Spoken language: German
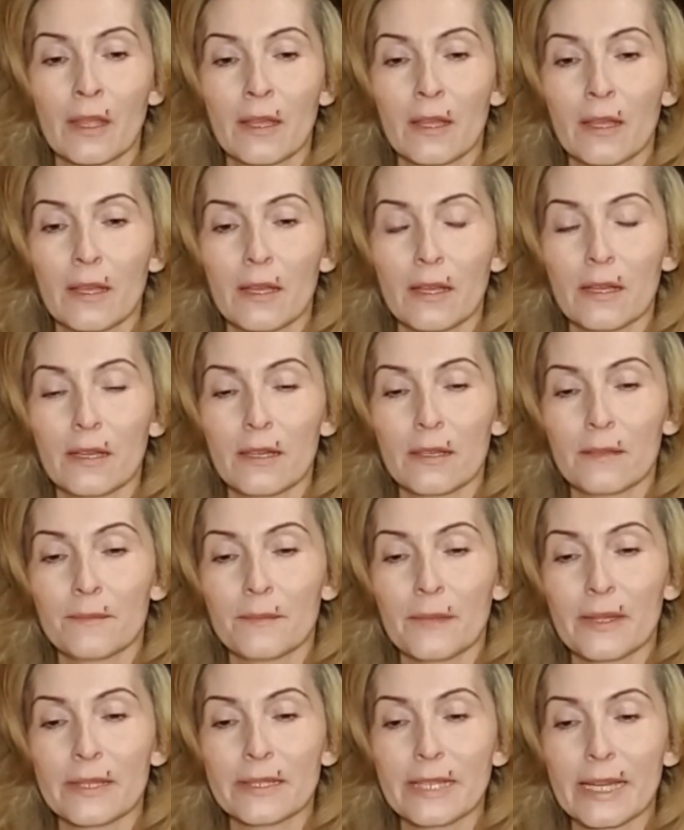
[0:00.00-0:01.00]
ähm,
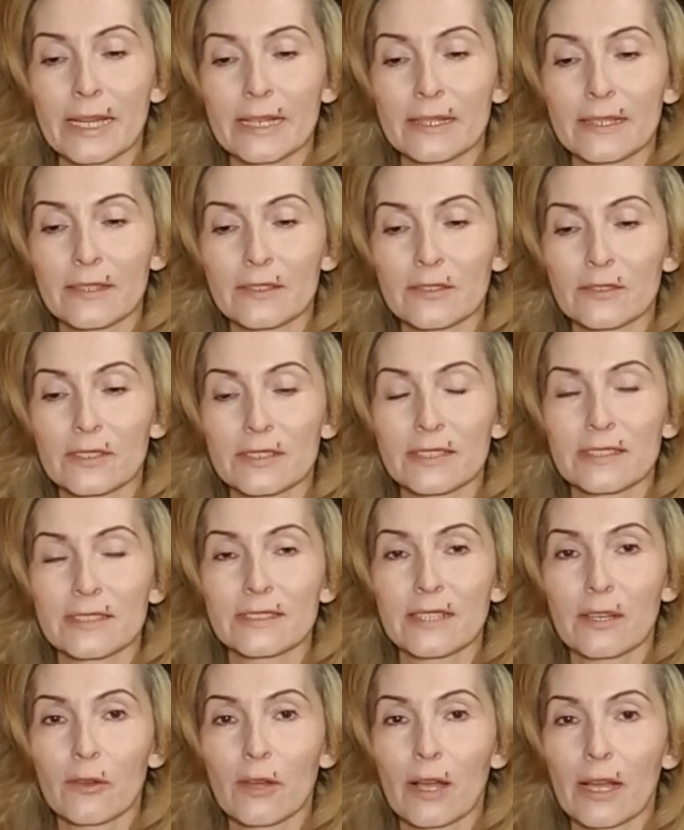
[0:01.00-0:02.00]
entdeckt, also das ist
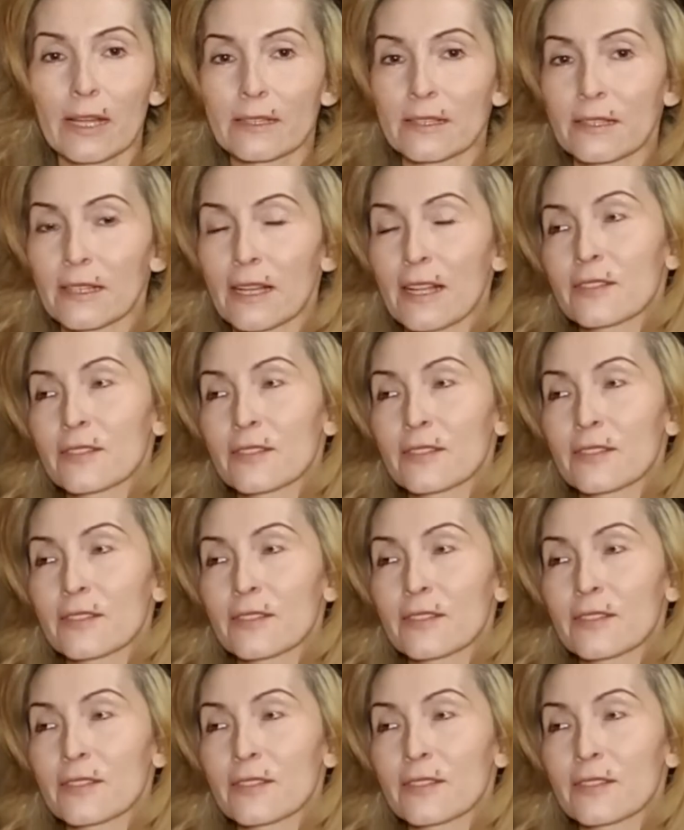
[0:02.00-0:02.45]
auch harte. Also